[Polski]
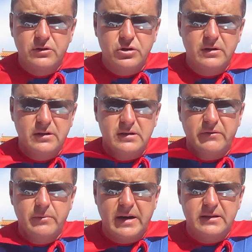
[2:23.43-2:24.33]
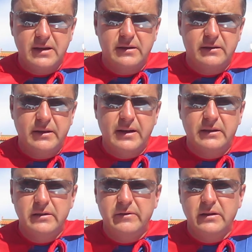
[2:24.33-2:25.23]
czy jest na wibracjach
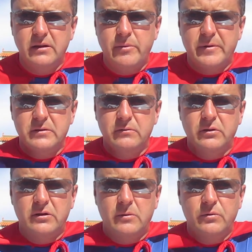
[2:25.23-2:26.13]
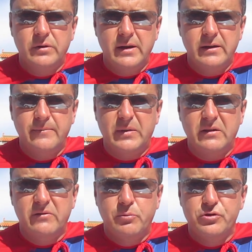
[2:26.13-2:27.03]
negatywnych i po prostu do domu jej
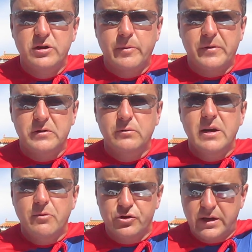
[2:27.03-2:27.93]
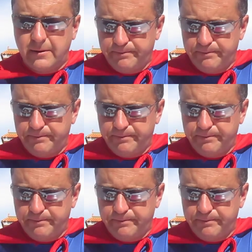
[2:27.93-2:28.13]
wpuścić po prostu nie można.